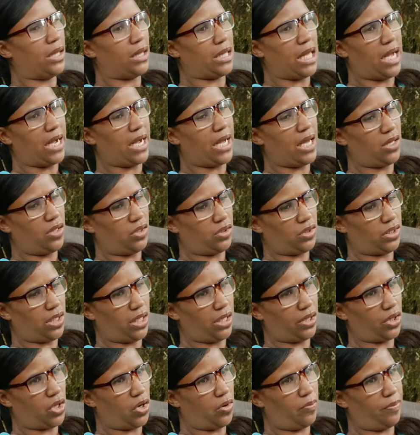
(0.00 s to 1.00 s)
están a
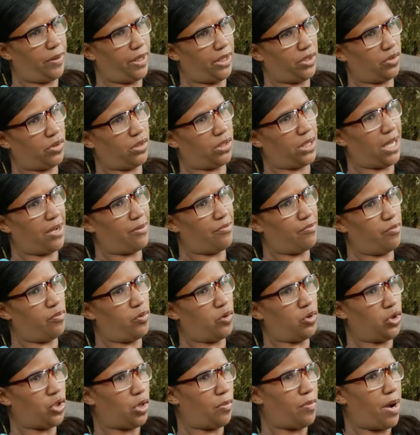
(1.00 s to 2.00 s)
200 pesos y
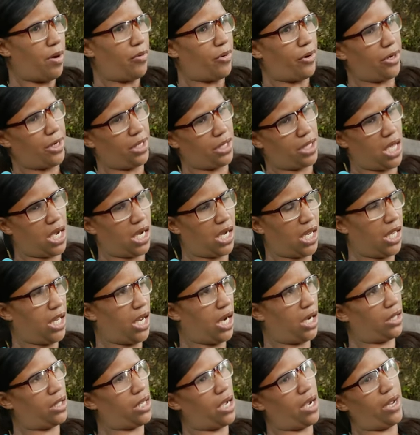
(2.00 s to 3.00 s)
están mucho más bonitas
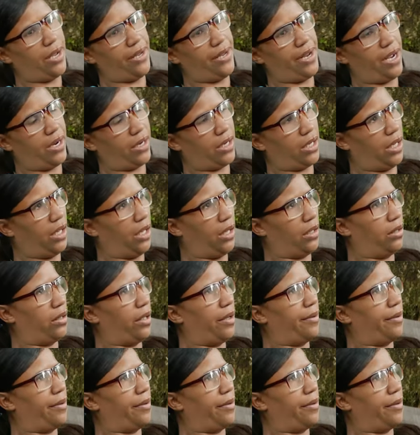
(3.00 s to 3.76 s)
aquellas que están allá que